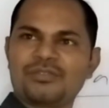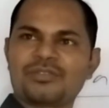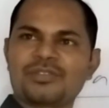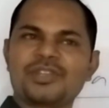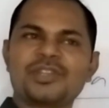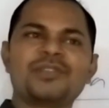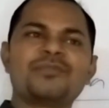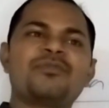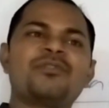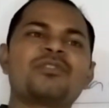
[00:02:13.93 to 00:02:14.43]

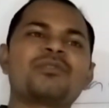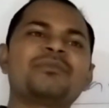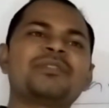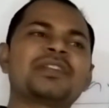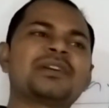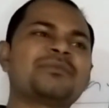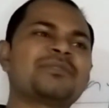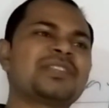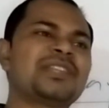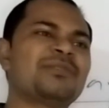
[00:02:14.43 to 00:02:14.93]
और
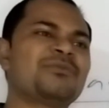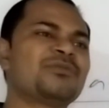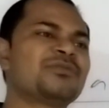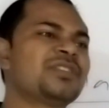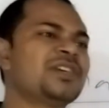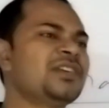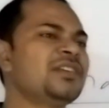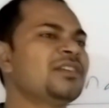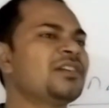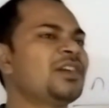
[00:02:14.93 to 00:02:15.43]
इनफॉर्मल का मतलब
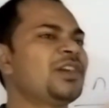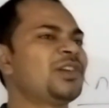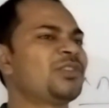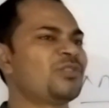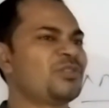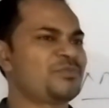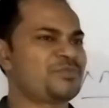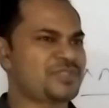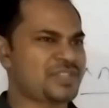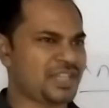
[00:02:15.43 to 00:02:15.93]
होता है
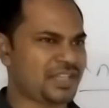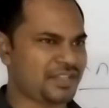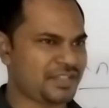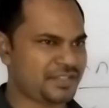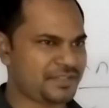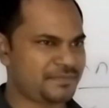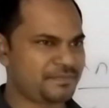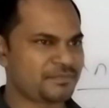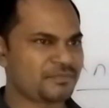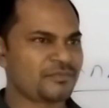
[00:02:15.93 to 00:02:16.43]

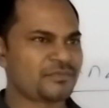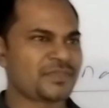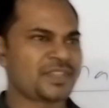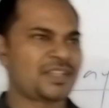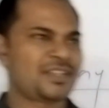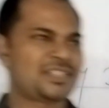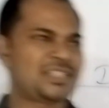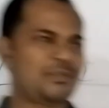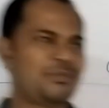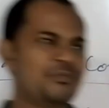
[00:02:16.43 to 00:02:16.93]
अनौपचारिक
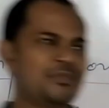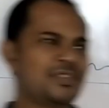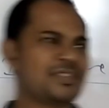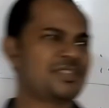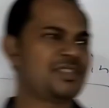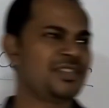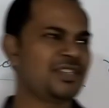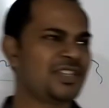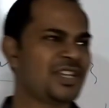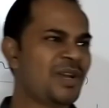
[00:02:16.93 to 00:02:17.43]
जब हम
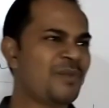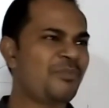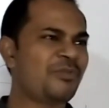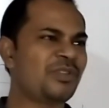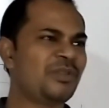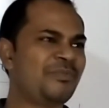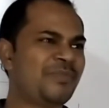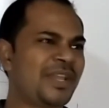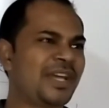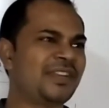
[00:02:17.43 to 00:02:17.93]
किसी के यहाँ
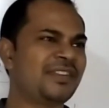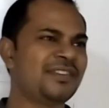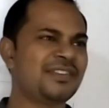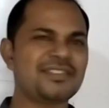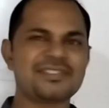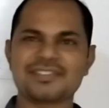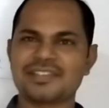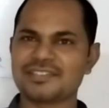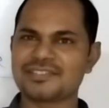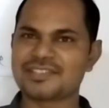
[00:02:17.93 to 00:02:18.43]
पूरी प्लानिंग
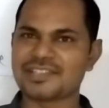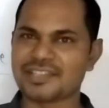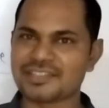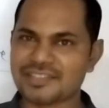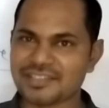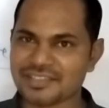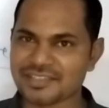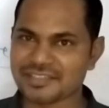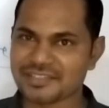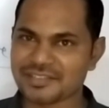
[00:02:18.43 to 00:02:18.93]
के साथ
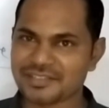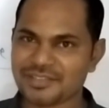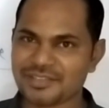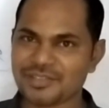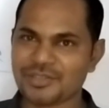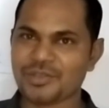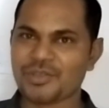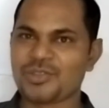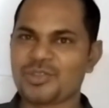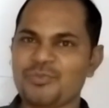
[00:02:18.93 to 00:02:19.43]
जाते हैं
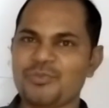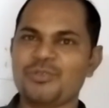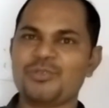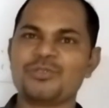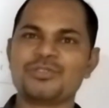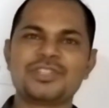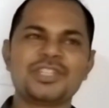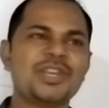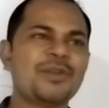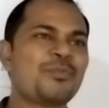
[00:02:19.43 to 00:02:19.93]
तो वो
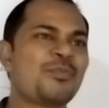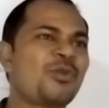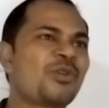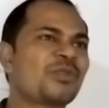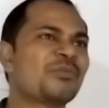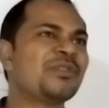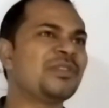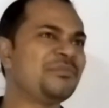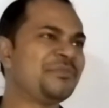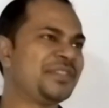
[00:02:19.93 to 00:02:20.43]
होती है
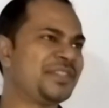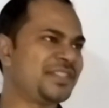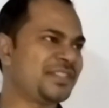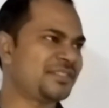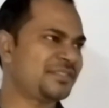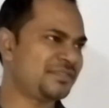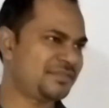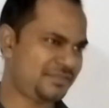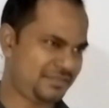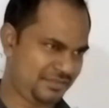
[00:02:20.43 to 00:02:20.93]
फॉर्मल
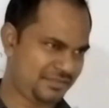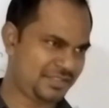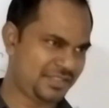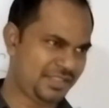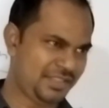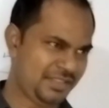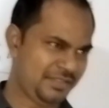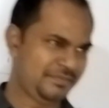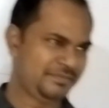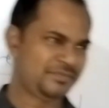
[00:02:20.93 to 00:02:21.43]
मीटिंग
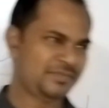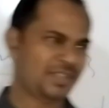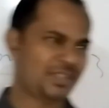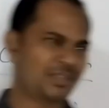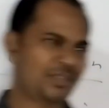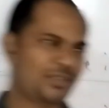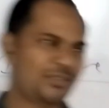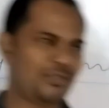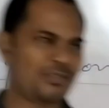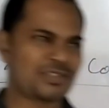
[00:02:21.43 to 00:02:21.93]
ठीक है
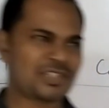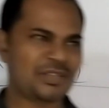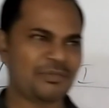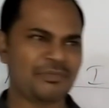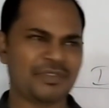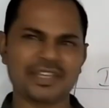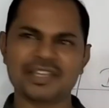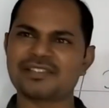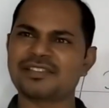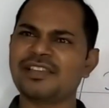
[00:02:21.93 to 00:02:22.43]
और जब
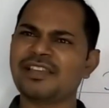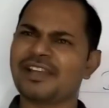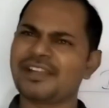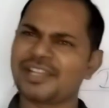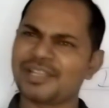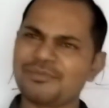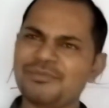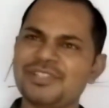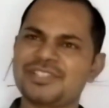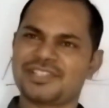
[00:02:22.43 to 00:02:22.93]
हम ऐसे ही
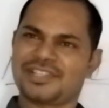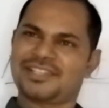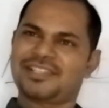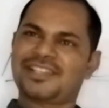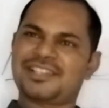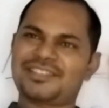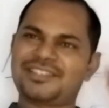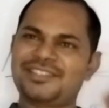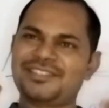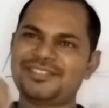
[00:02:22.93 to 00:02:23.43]
रैंडमली चले
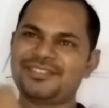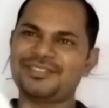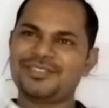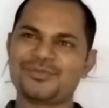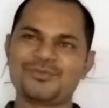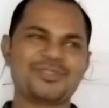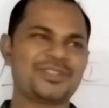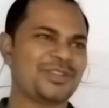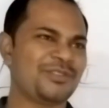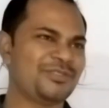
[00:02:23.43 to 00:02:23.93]
जाते हैं
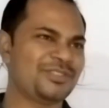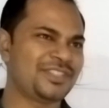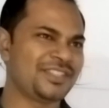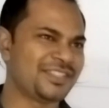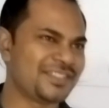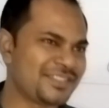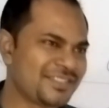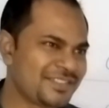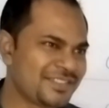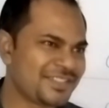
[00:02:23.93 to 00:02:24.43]
वो क्या
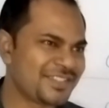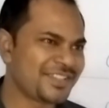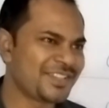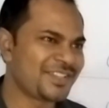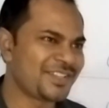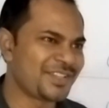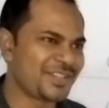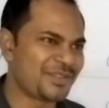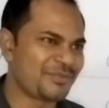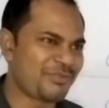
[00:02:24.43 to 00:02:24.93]
होती है
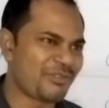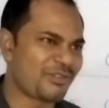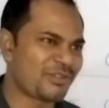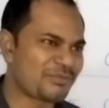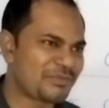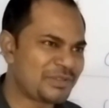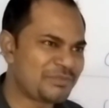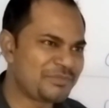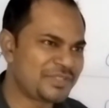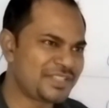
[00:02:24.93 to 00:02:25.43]

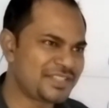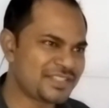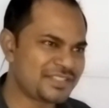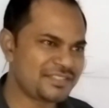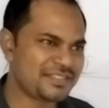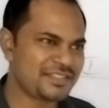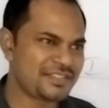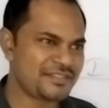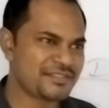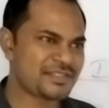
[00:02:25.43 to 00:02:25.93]
इनफॉर्मल
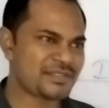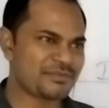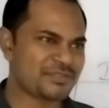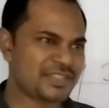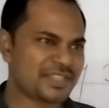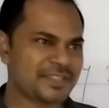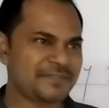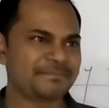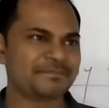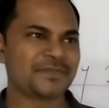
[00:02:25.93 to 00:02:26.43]
मीटिंग समझ
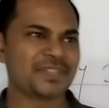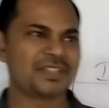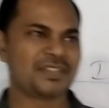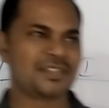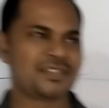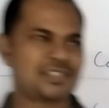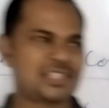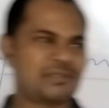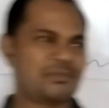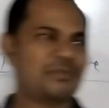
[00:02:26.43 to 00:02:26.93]
गए
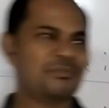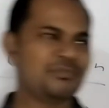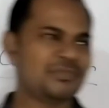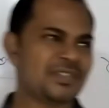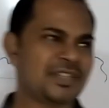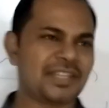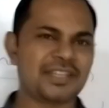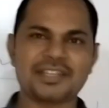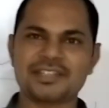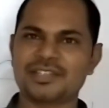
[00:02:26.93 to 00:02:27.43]
जब हम
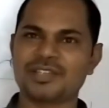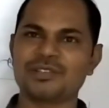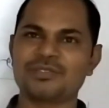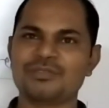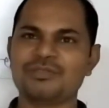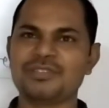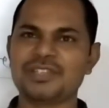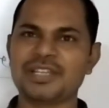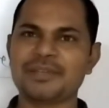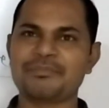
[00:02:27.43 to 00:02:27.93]
कलेक्टर
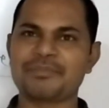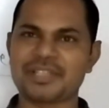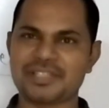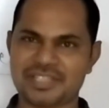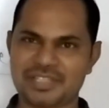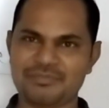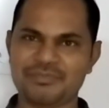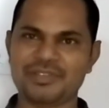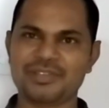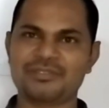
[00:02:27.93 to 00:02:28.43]
को या
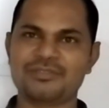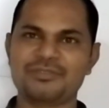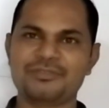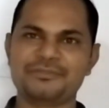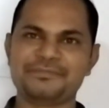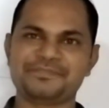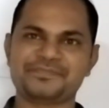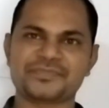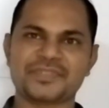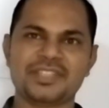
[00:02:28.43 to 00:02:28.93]
प्रिंसिपल
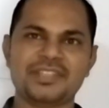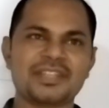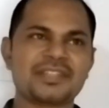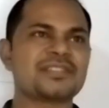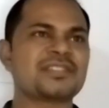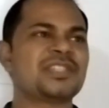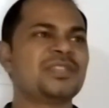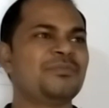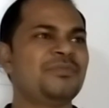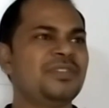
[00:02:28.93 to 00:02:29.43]
को या
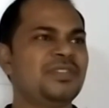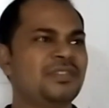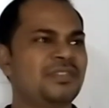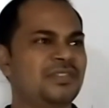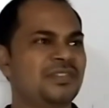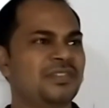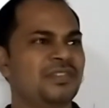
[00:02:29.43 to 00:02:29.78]
किसी भी